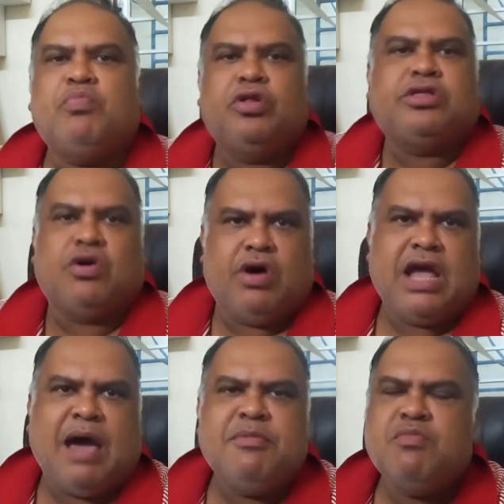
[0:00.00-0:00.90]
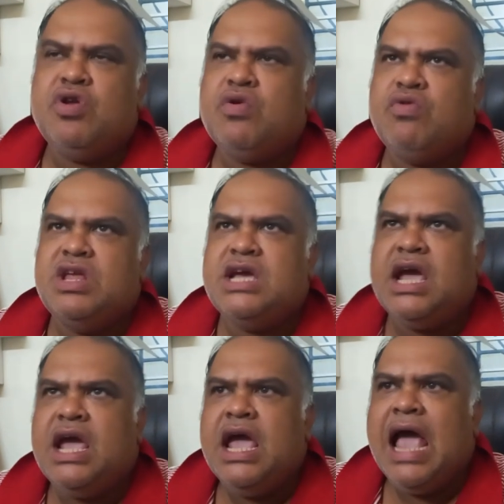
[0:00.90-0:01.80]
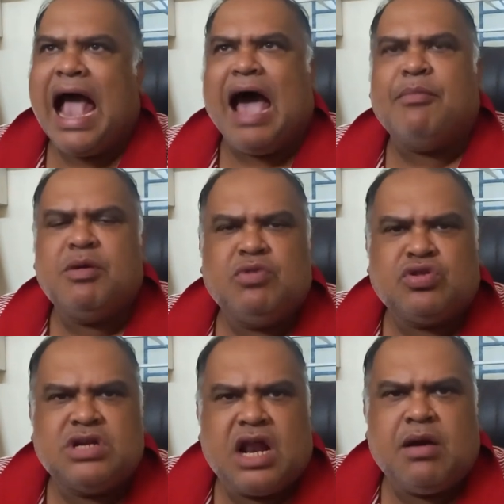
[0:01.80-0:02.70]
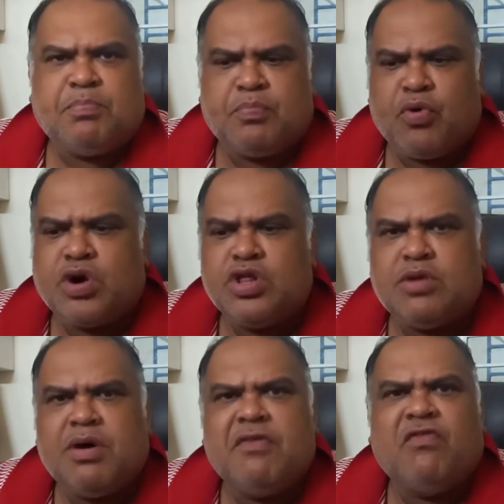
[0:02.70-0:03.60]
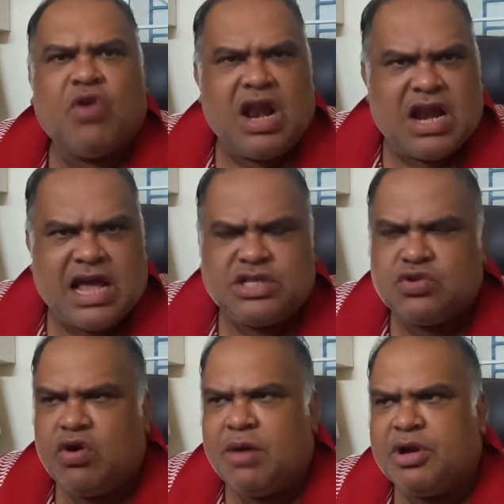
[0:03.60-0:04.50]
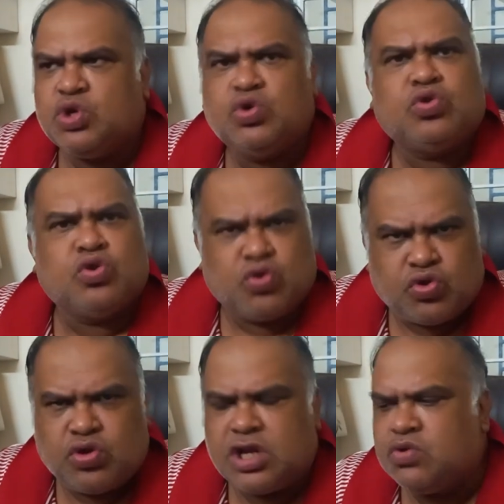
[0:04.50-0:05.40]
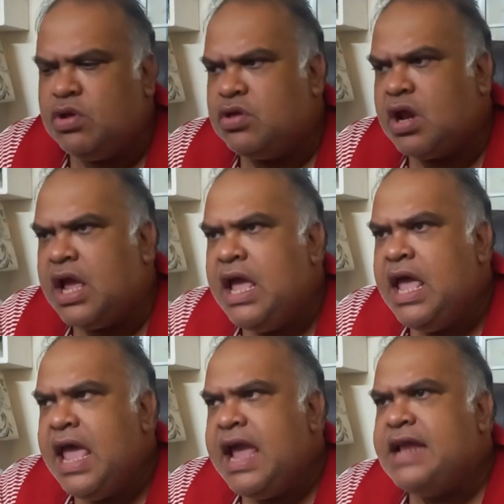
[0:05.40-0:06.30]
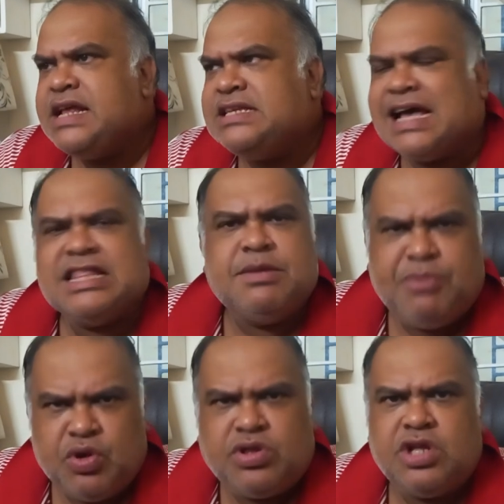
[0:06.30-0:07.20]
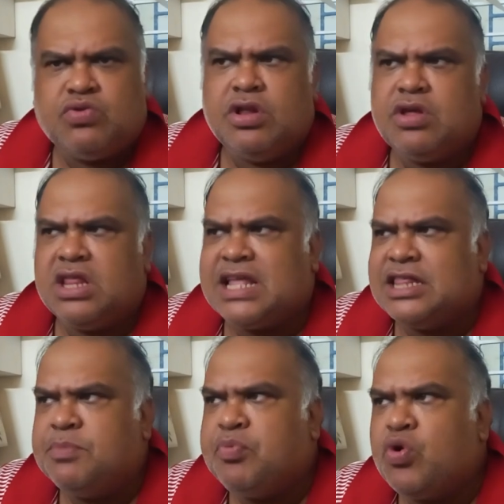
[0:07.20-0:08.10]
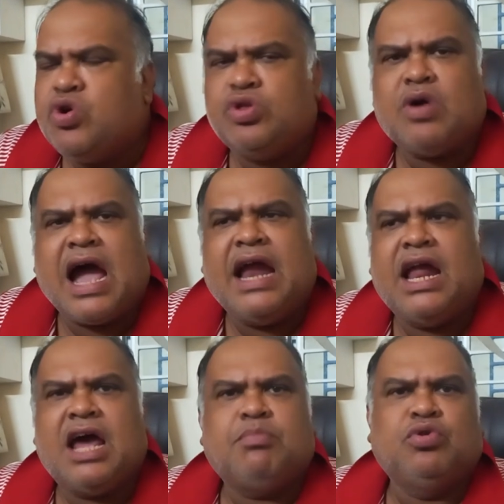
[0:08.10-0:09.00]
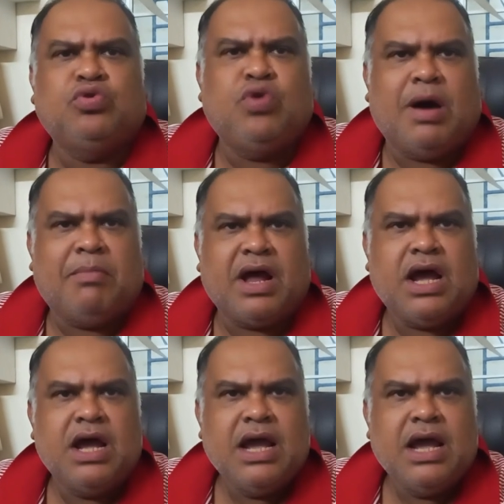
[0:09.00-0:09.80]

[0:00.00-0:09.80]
তো বলতে হয় আমি মনে করি যে আমার মতো যারা প্রকৃতভাবে ভোকাল রাইজ করে বা সত্য তথ্যটা তুলে ধরে এটা যাদের বিরুদ্ধে তুলে ধরে তাদের প্রকৃত আয়না আর বন্ধু আমরা